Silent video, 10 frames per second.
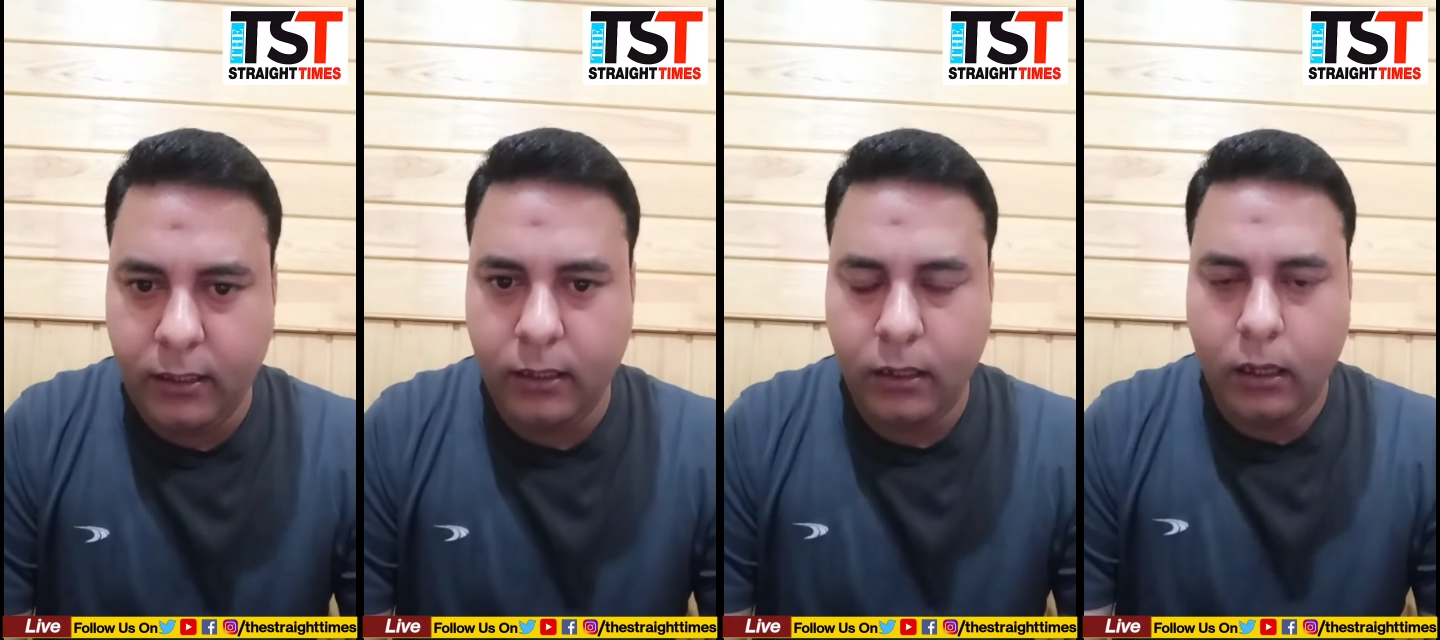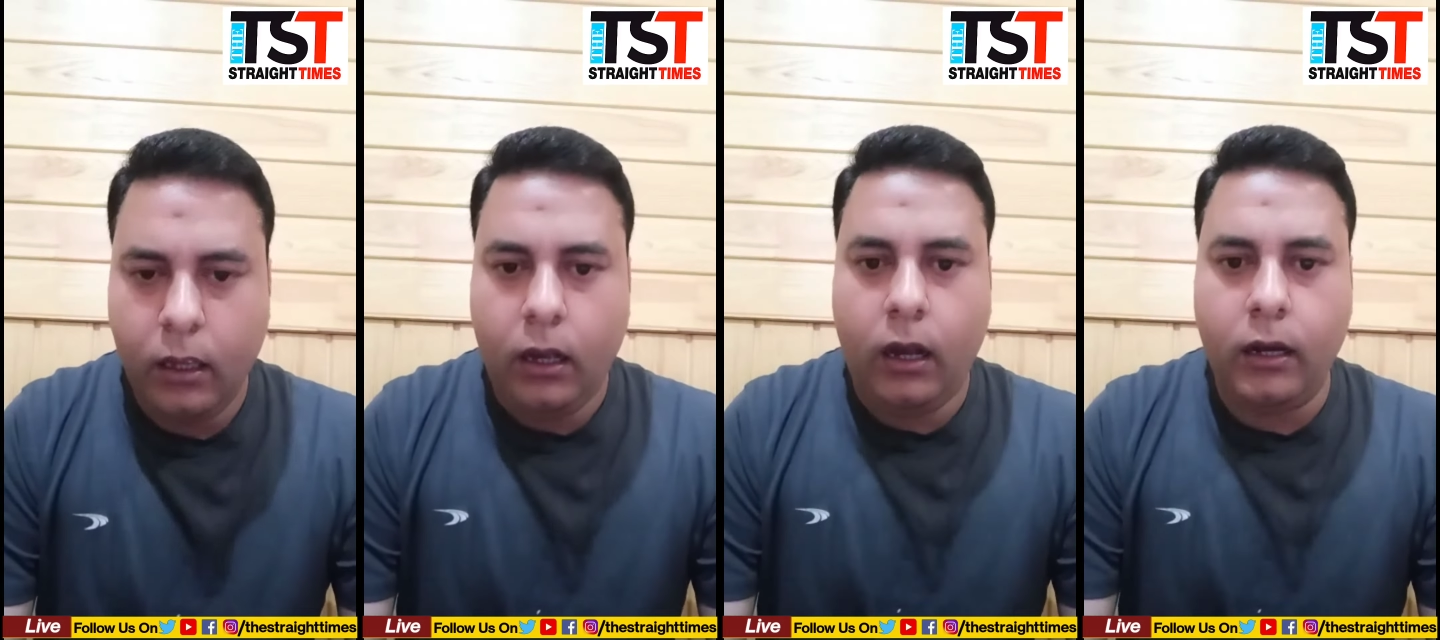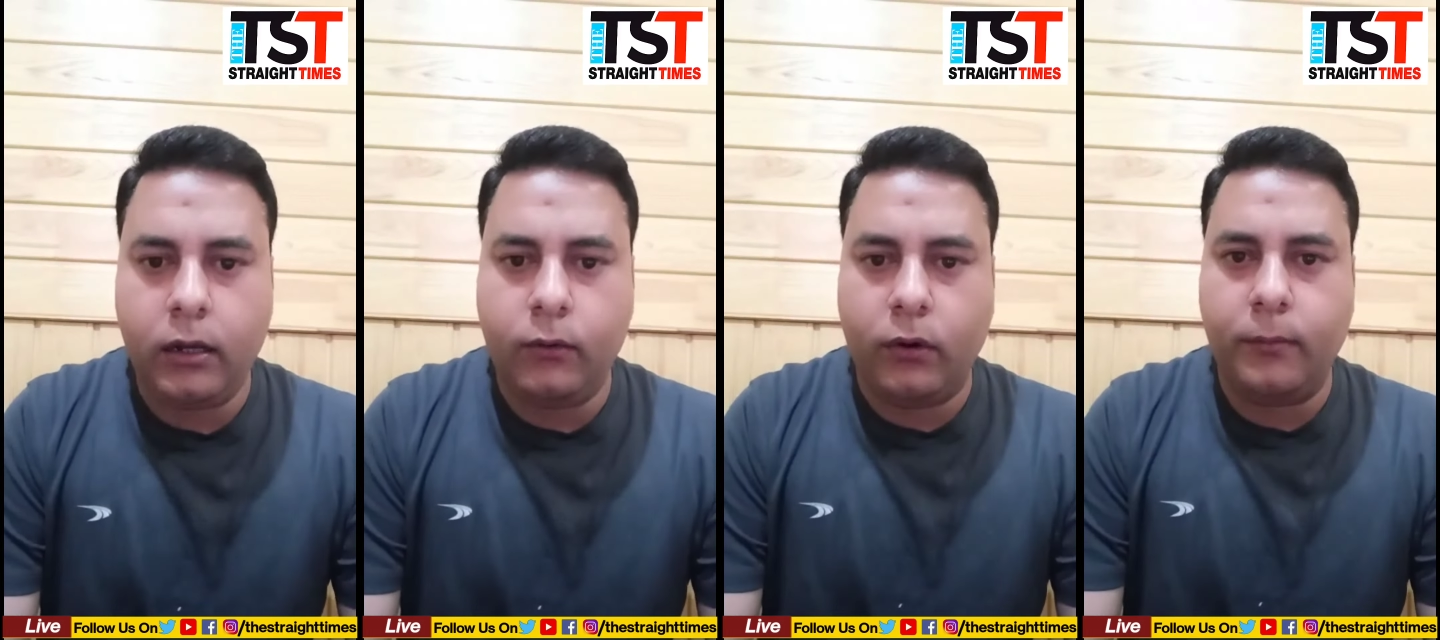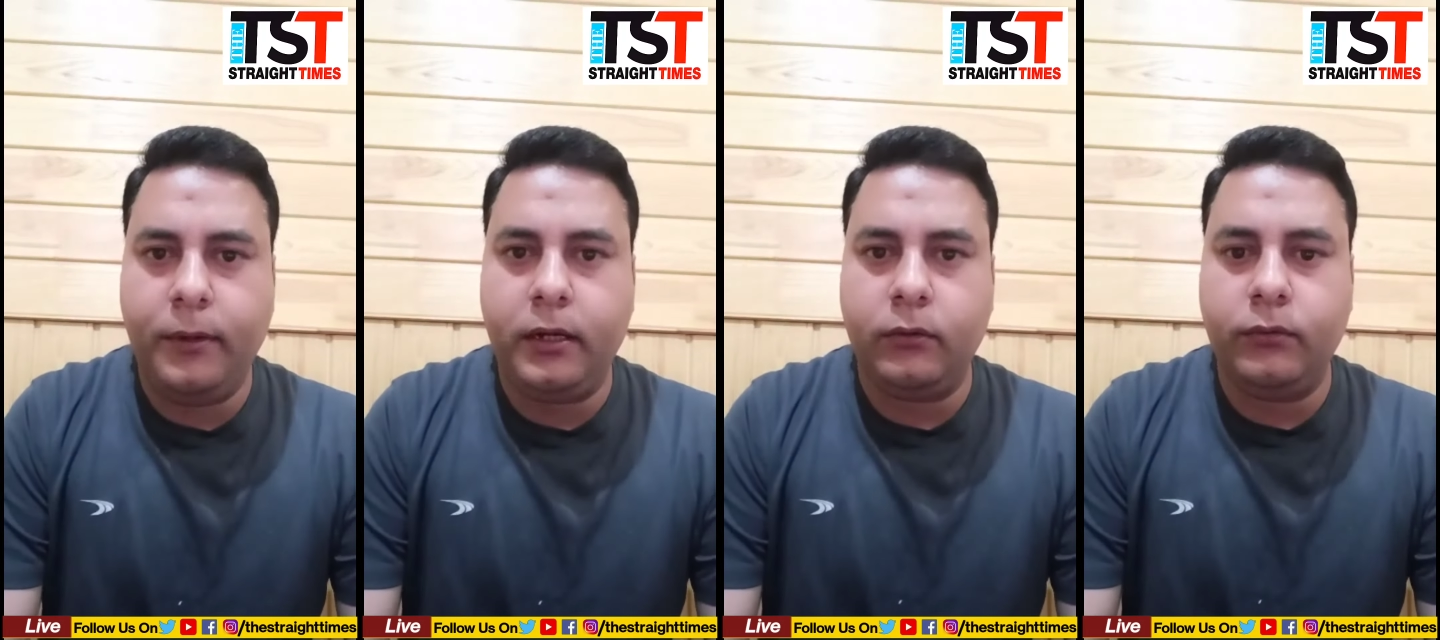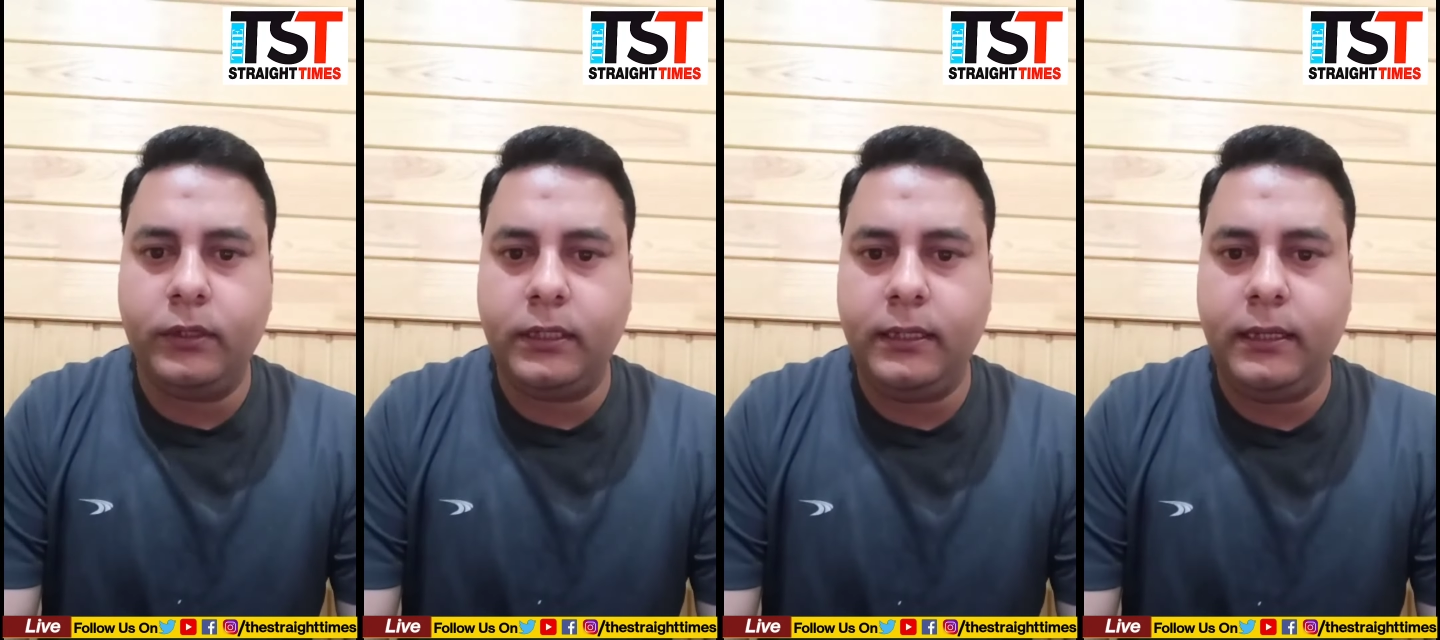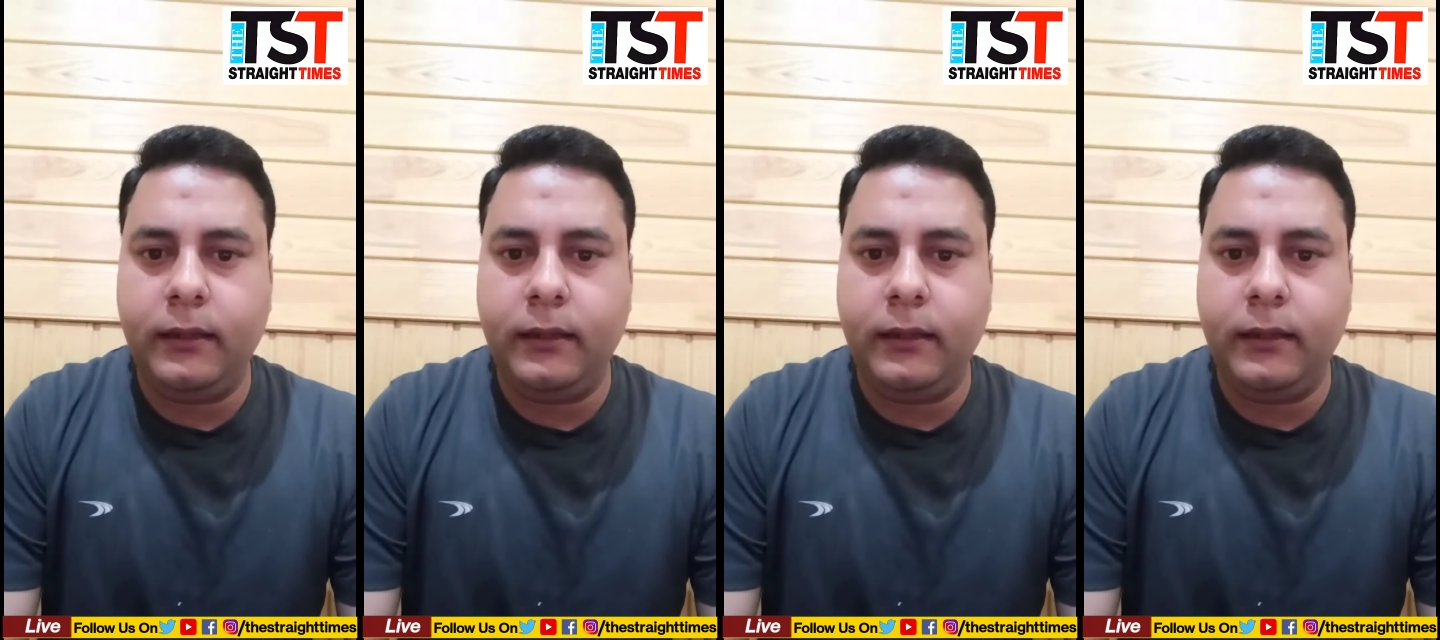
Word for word: हैं अगर गवर्नमेंट उनकी